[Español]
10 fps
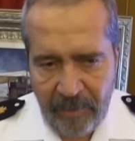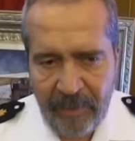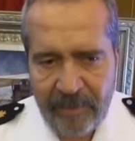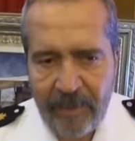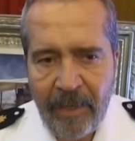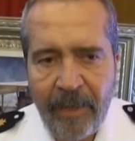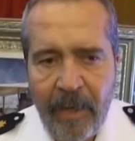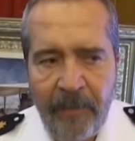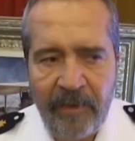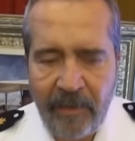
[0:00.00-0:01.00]
esa
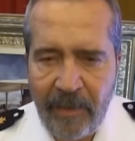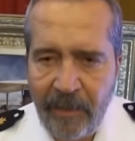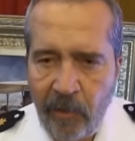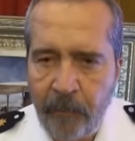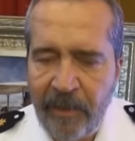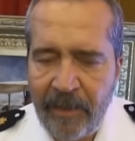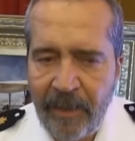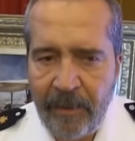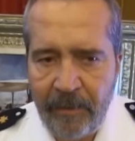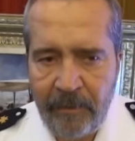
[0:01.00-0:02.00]
capacidad del
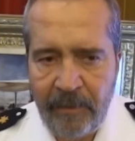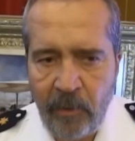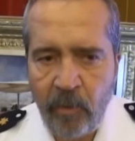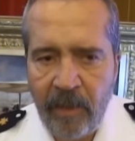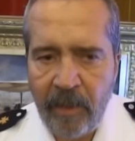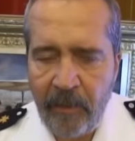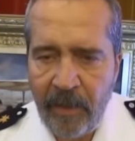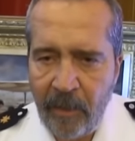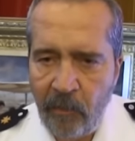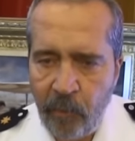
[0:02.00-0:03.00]
hospital de Lorca que
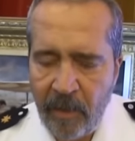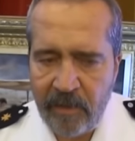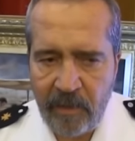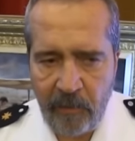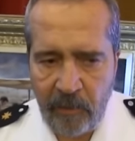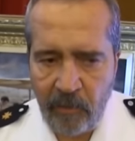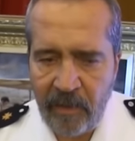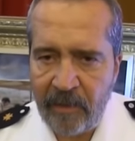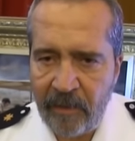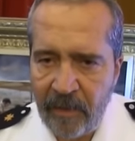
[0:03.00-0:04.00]
había quedado fuera de servicio,
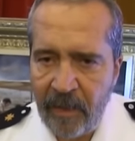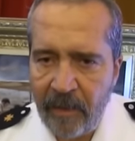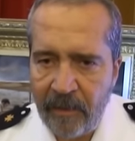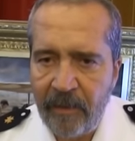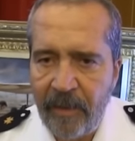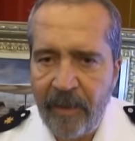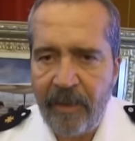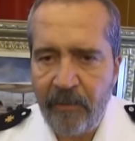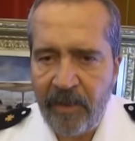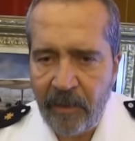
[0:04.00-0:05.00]
de atender a la gente en la
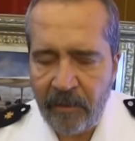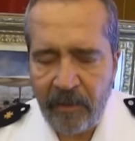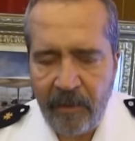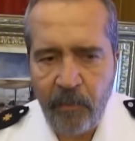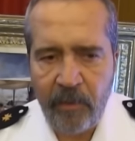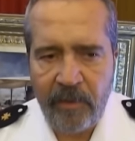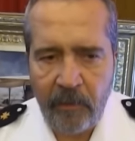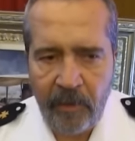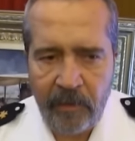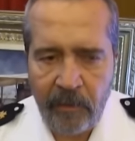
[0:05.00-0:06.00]
calle mediante equipos de
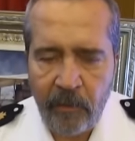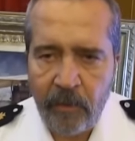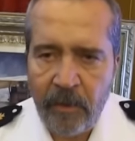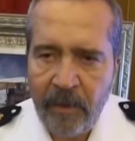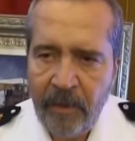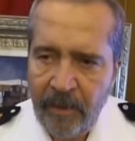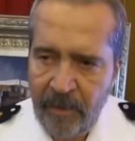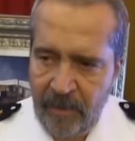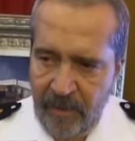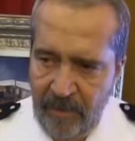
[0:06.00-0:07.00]
estabilización
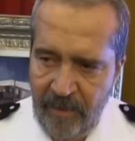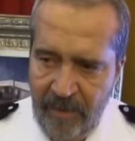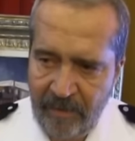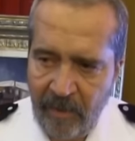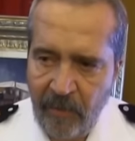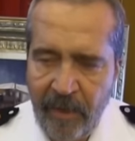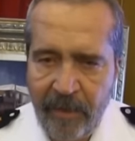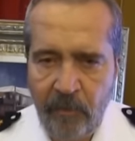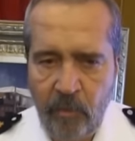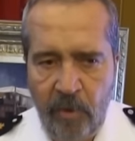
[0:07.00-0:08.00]
y
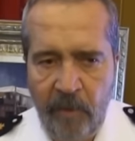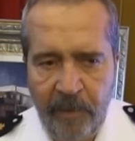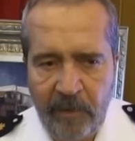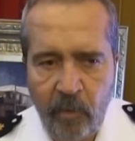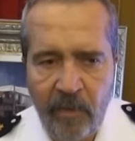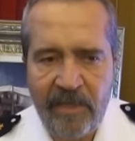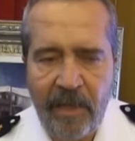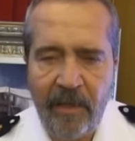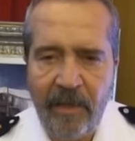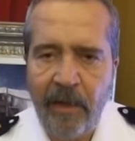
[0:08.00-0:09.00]
trabajar en todo el espectro de
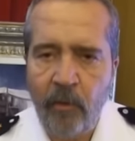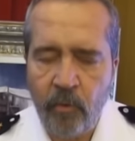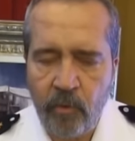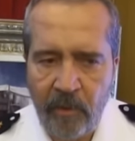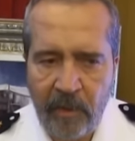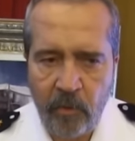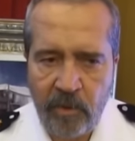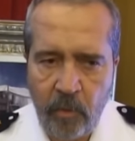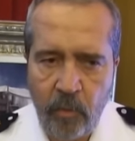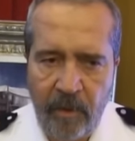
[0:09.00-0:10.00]
sanidad, incluso dando
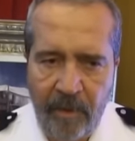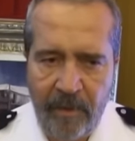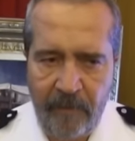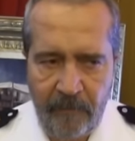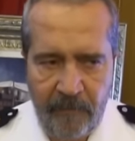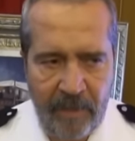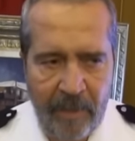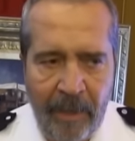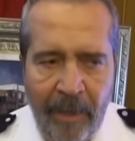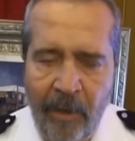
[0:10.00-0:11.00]
seguridad
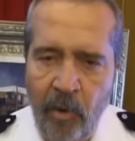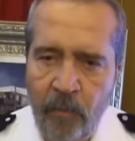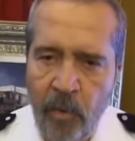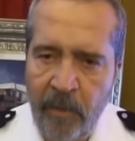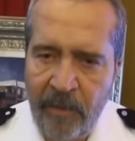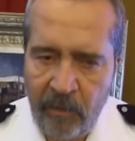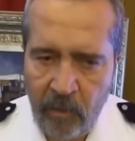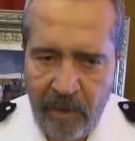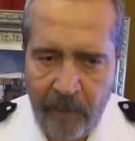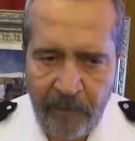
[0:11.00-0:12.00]
a los
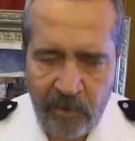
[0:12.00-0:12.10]
movimientos de las